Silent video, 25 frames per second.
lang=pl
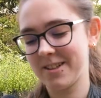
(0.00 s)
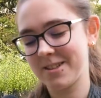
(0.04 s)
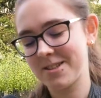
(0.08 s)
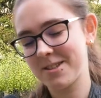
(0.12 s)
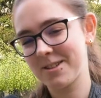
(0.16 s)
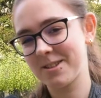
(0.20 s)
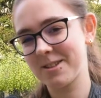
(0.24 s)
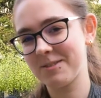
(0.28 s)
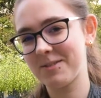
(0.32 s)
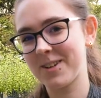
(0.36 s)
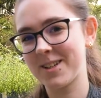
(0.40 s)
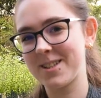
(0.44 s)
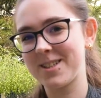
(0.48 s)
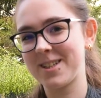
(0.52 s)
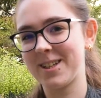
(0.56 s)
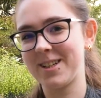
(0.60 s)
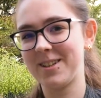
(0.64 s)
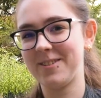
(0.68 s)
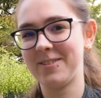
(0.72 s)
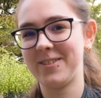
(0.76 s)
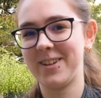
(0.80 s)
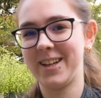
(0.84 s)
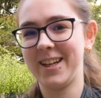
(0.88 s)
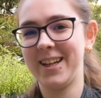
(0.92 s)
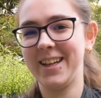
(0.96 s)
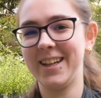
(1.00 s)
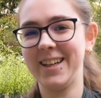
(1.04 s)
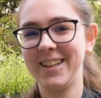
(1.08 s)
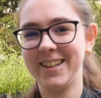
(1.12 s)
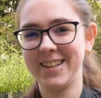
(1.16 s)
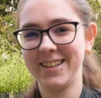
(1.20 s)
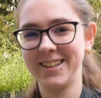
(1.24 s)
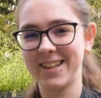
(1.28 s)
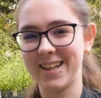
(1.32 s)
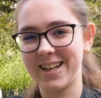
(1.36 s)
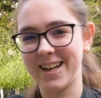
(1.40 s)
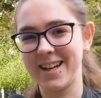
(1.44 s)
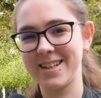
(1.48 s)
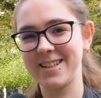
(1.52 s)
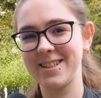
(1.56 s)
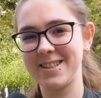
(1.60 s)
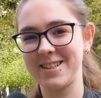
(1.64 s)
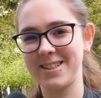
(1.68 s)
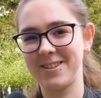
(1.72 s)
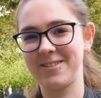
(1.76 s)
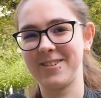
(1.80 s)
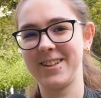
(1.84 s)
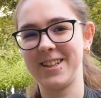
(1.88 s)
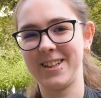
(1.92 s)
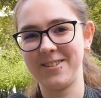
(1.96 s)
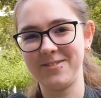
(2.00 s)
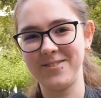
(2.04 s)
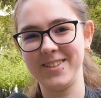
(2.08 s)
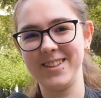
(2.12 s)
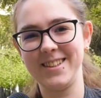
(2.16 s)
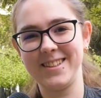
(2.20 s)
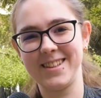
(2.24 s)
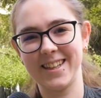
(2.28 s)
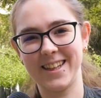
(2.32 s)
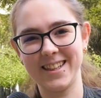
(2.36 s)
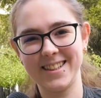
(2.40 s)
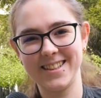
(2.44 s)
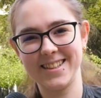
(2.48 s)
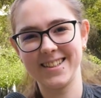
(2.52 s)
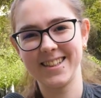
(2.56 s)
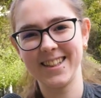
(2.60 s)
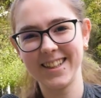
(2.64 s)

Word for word: Jeszcze zobaczymy. Na razie trzeba napisać.